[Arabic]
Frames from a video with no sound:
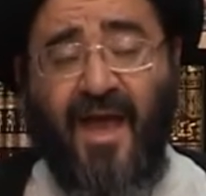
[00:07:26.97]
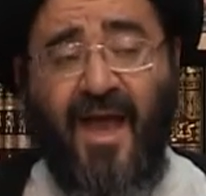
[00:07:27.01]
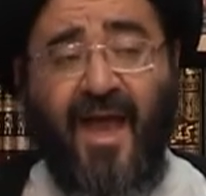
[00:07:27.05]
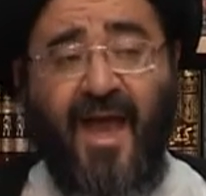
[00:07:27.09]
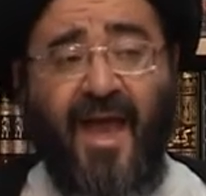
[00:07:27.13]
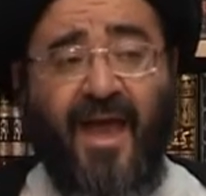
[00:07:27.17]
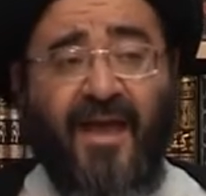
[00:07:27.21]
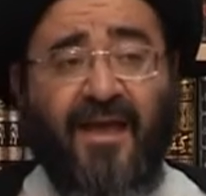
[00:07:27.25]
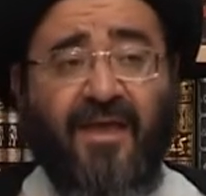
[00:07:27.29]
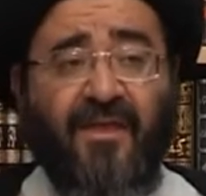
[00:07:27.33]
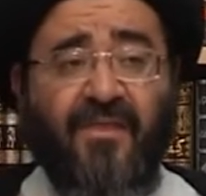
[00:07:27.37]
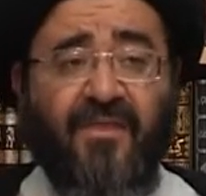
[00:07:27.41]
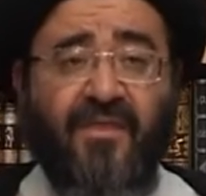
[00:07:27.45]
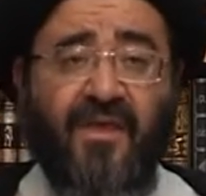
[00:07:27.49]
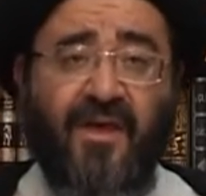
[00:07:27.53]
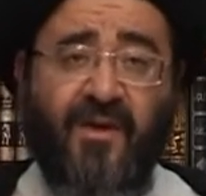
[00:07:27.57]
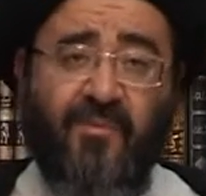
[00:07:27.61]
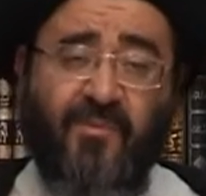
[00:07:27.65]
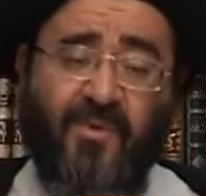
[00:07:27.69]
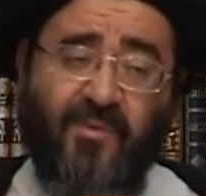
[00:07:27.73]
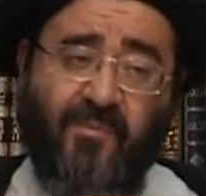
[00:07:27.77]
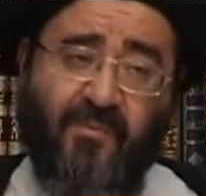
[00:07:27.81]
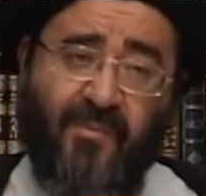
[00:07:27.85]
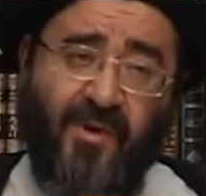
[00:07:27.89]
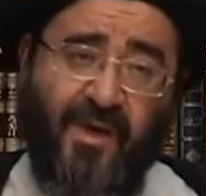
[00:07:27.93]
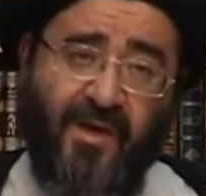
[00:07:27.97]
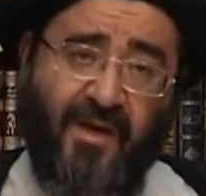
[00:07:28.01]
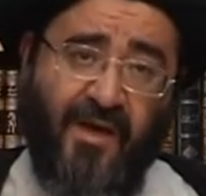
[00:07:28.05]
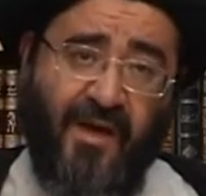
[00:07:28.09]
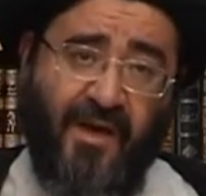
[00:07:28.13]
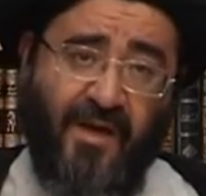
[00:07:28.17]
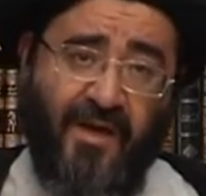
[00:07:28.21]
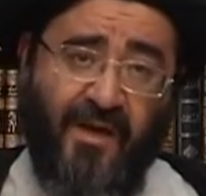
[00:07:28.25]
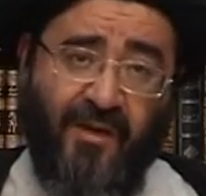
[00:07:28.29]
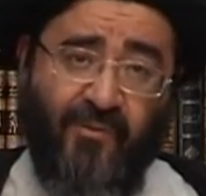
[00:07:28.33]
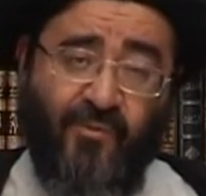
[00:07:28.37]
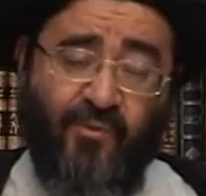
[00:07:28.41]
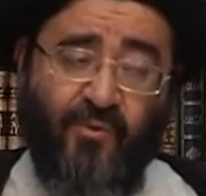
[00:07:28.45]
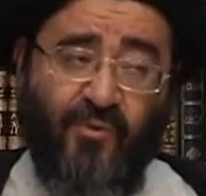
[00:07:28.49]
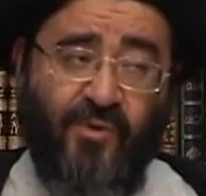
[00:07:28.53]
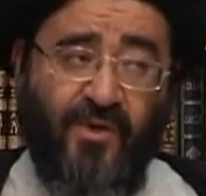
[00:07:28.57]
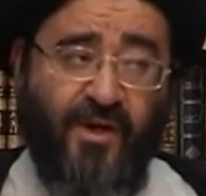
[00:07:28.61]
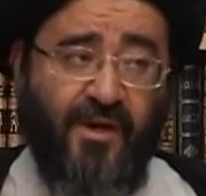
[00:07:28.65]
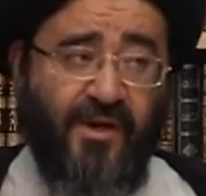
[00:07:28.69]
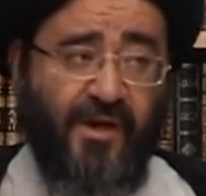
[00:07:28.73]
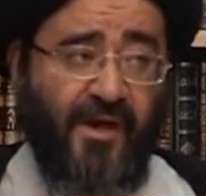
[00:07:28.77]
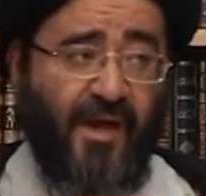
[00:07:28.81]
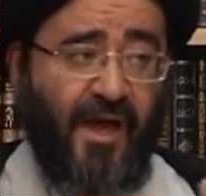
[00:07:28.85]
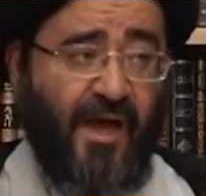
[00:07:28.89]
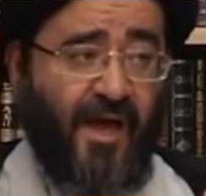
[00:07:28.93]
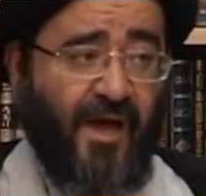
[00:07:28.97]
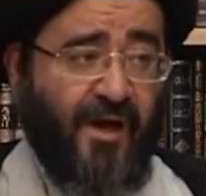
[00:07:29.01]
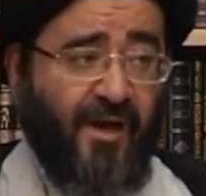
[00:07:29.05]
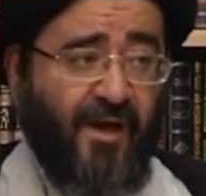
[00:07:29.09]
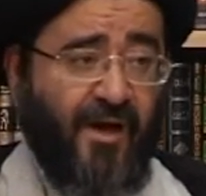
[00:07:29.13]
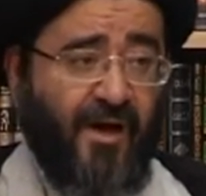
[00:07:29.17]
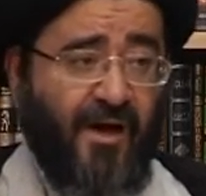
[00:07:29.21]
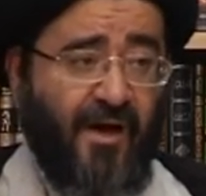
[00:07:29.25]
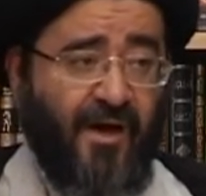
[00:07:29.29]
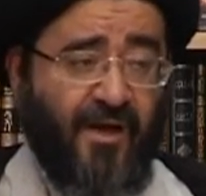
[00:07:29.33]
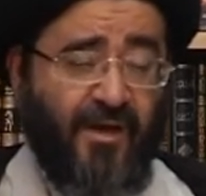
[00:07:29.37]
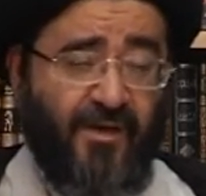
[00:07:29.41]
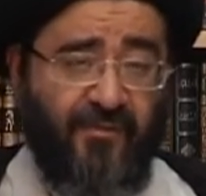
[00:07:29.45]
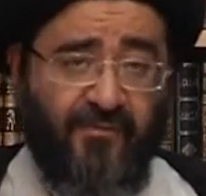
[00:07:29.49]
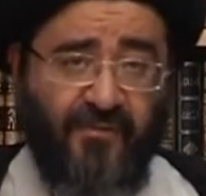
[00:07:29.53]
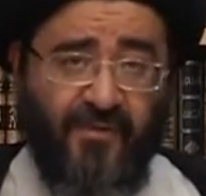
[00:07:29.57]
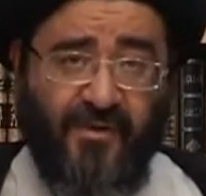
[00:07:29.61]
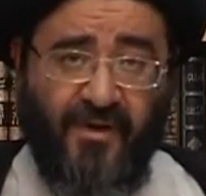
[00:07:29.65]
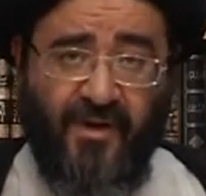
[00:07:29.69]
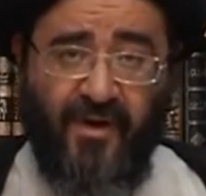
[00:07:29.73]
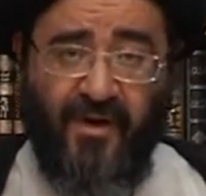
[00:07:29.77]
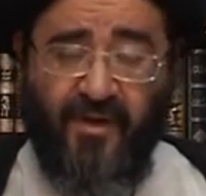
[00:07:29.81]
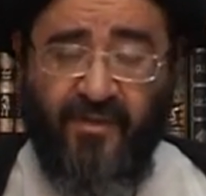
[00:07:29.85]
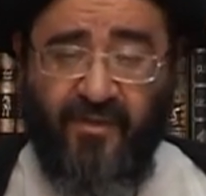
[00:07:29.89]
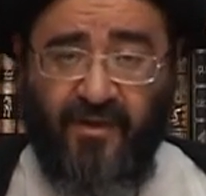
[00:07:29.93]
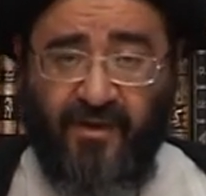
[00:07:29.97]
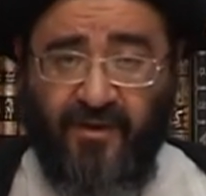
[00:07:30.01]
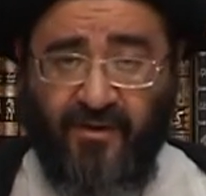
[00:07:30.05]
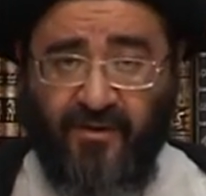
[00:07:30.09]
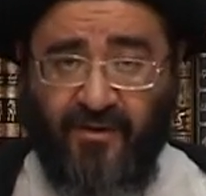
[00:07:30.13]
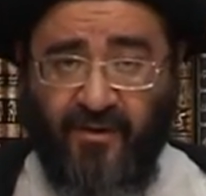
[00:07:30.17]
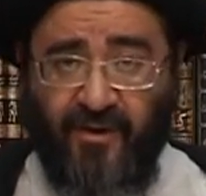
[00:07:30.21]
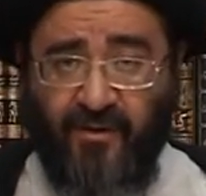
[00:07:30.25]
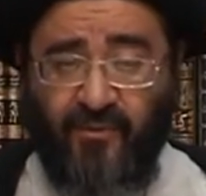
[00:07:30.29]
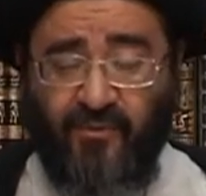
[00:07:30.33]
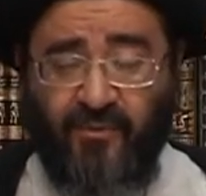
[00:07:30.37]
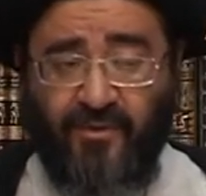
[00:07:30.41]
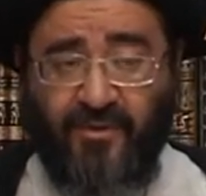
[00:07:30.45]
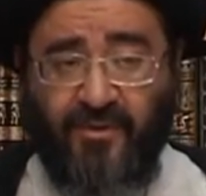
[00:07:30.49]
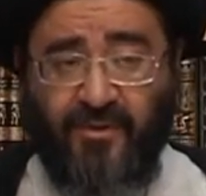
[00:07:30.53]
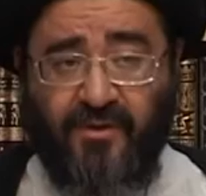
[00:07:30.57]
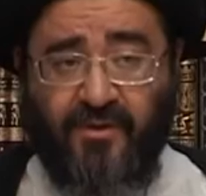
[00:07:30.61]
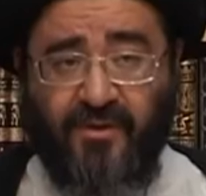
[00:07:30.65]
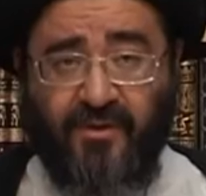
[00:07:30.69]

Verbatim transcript: اكثر مما يعلمون يعني الحقائق في هذا الكون